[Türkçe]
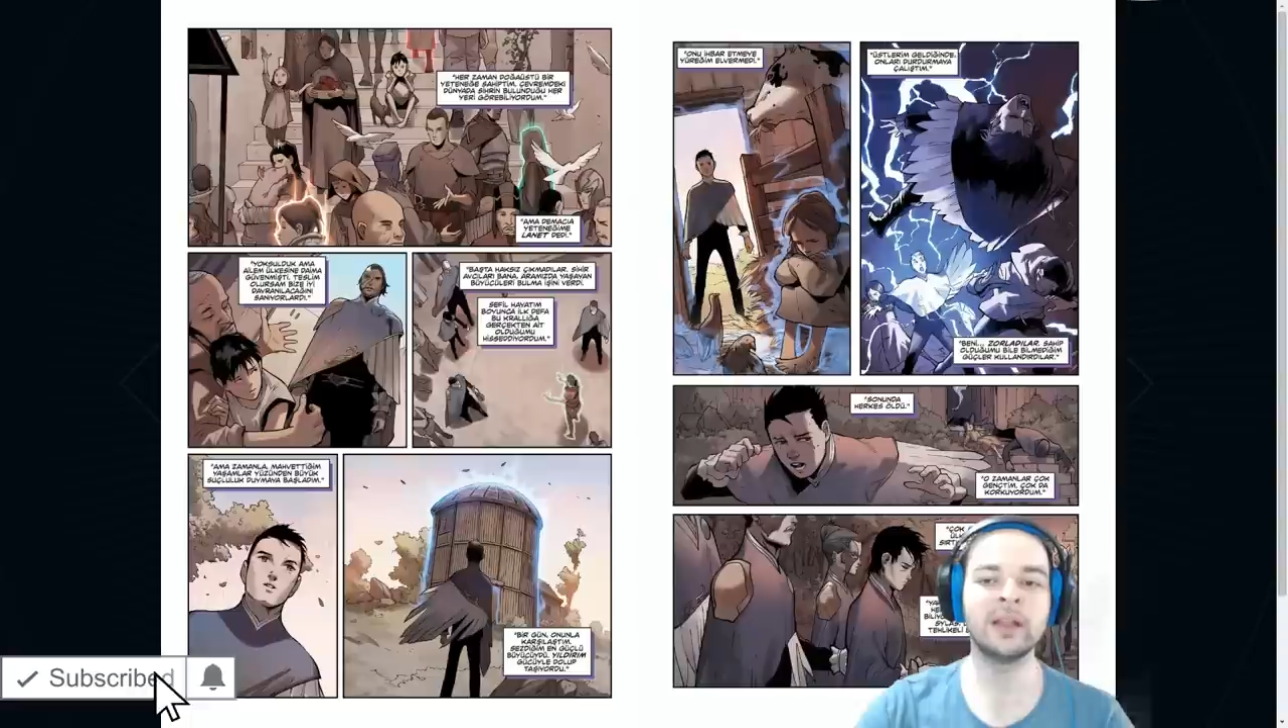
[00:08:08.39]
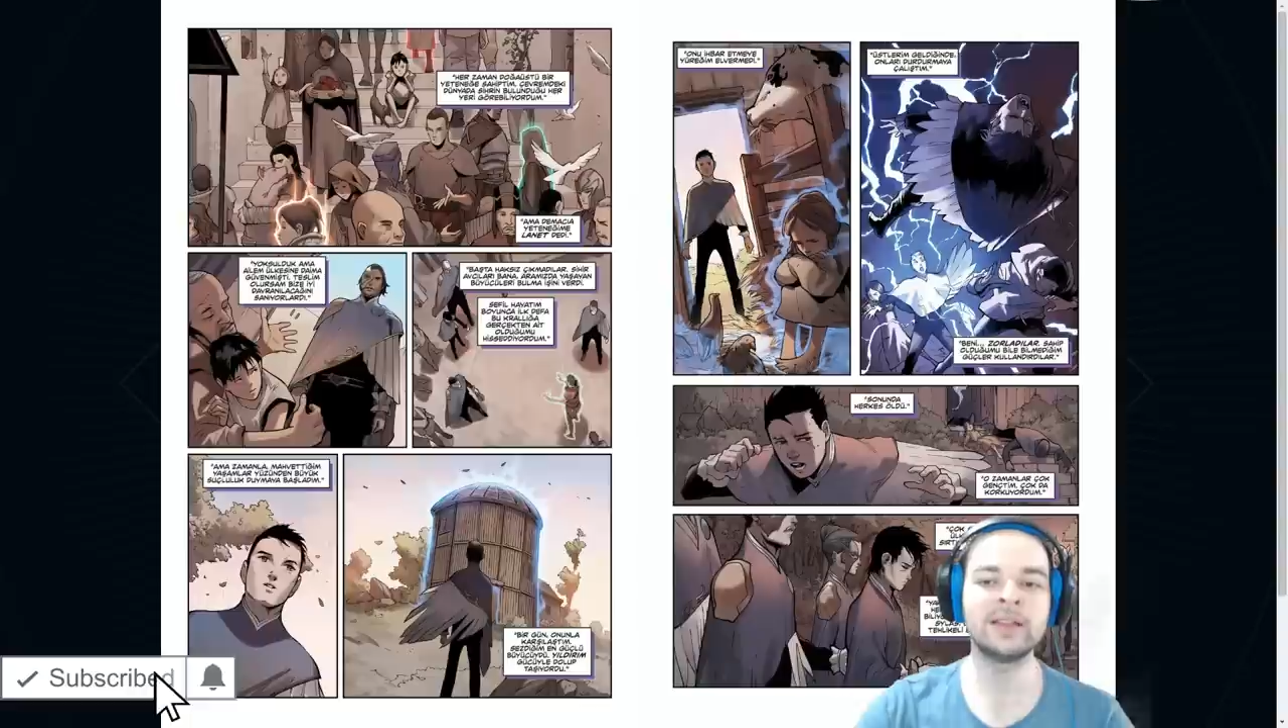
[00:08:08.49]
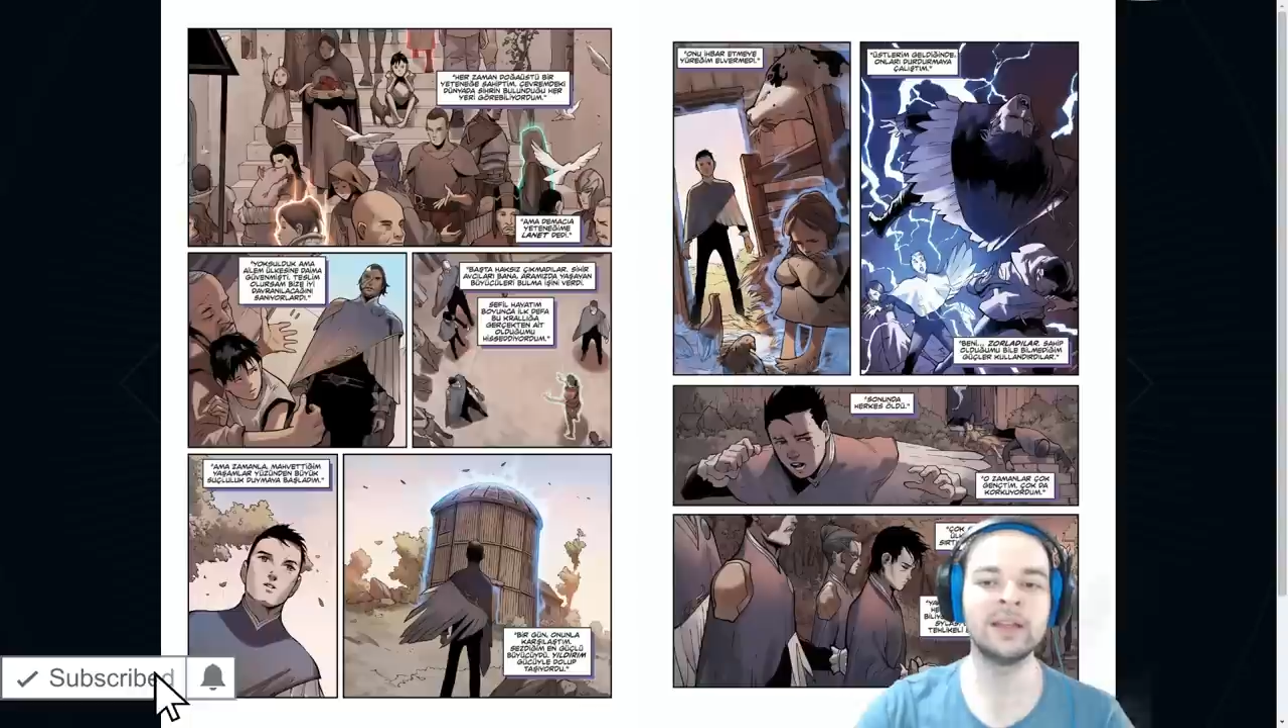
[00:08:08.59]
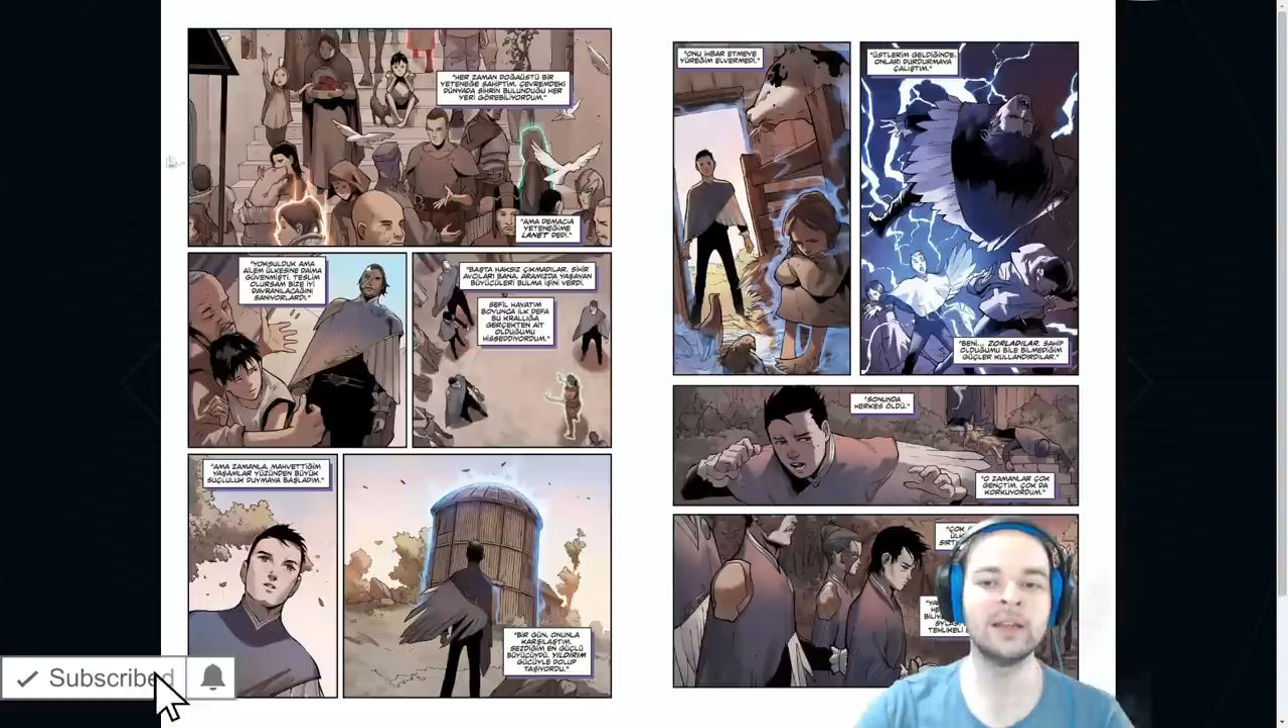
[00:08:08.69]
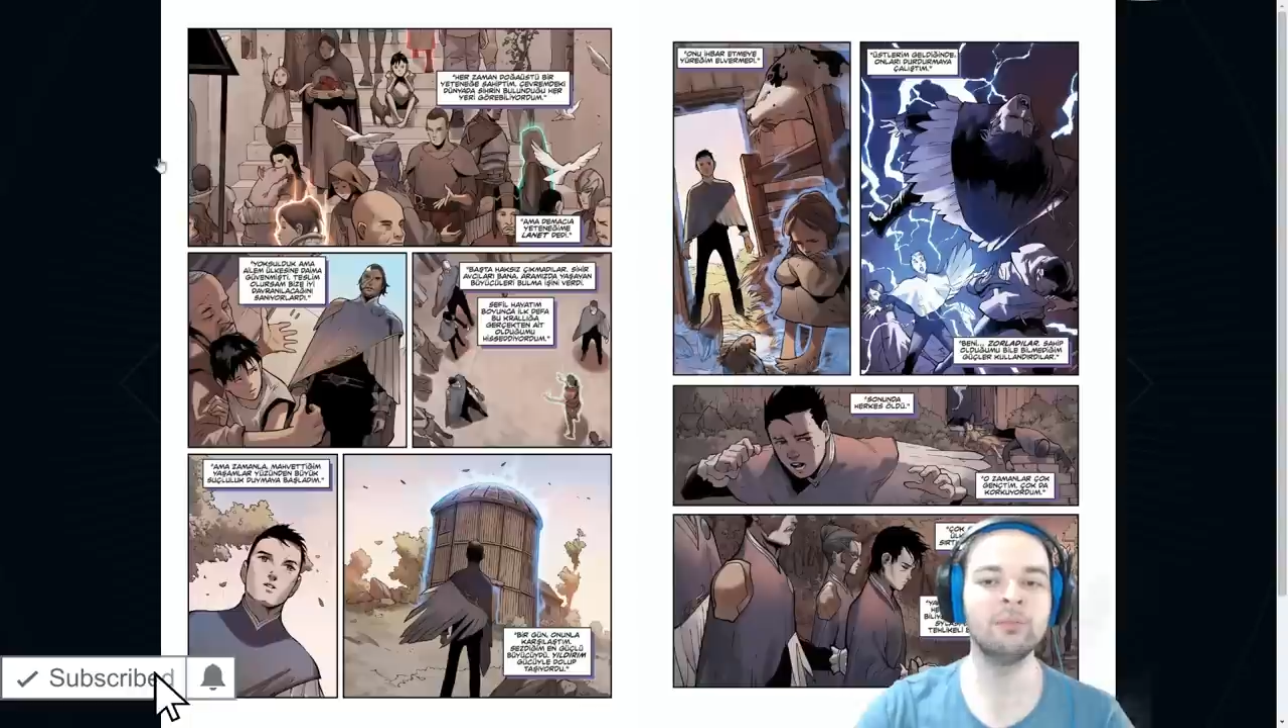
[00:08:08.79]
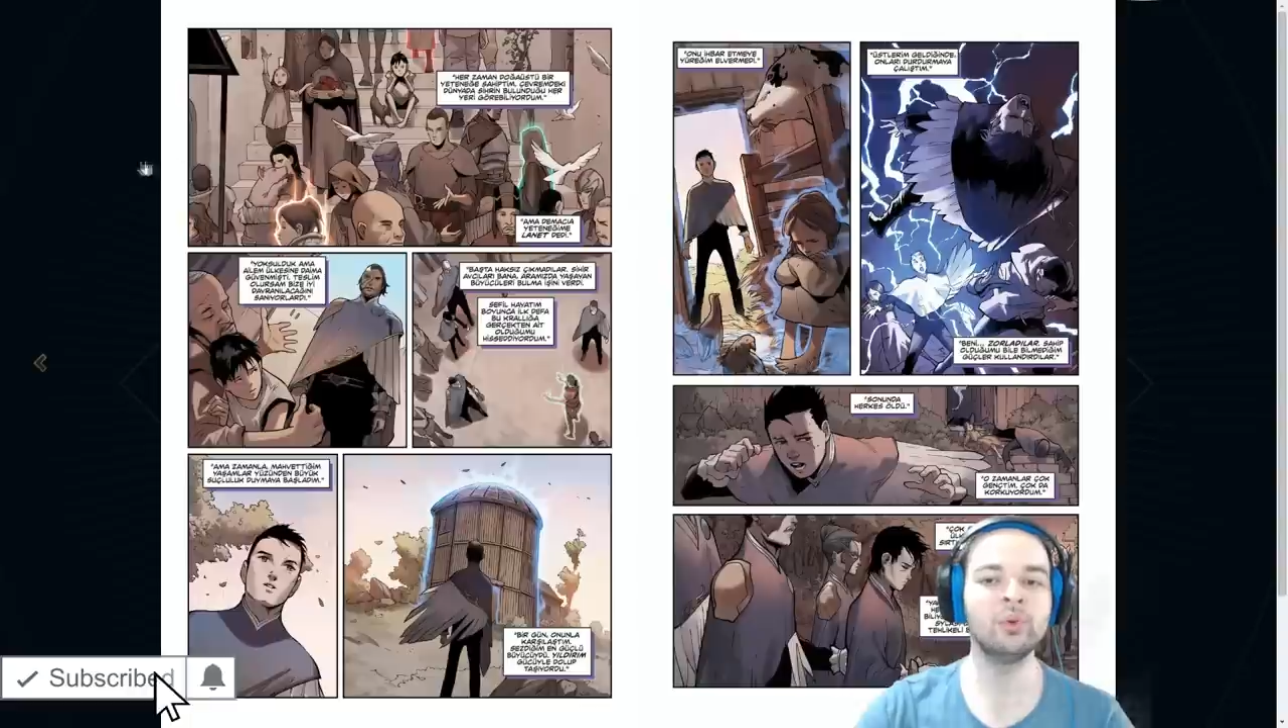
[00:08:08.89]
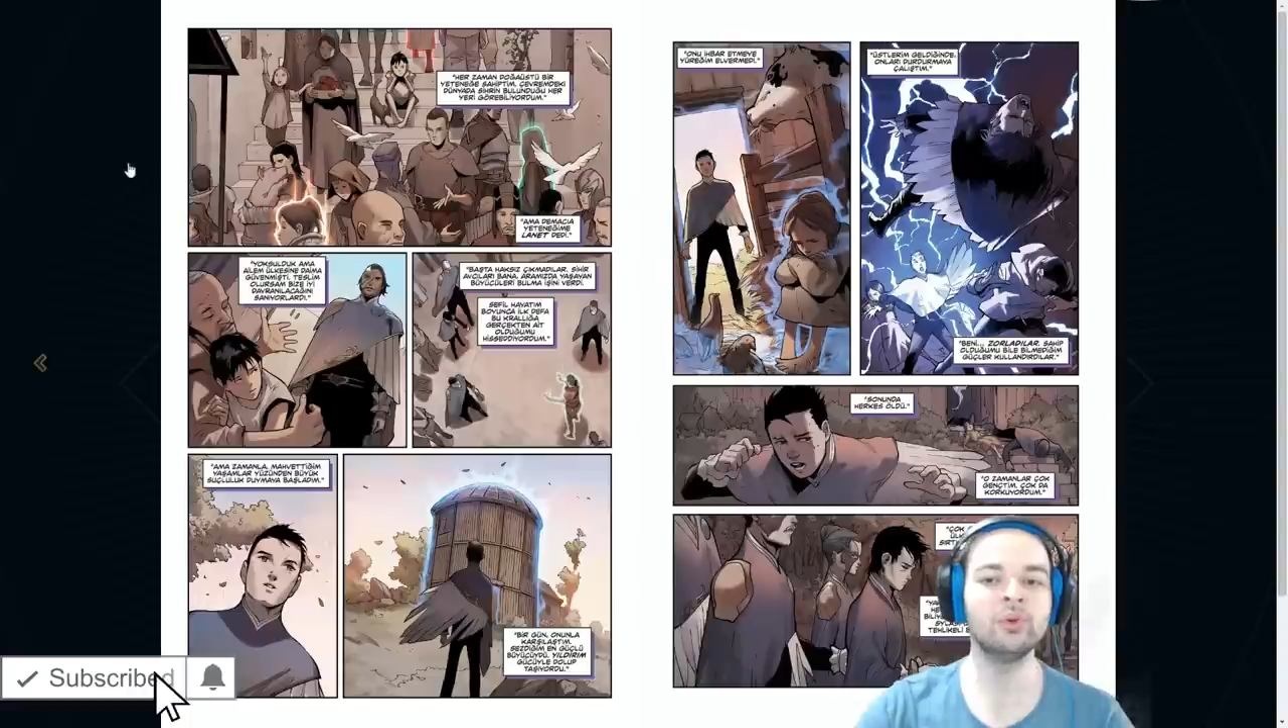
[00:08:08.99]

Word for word: sihrin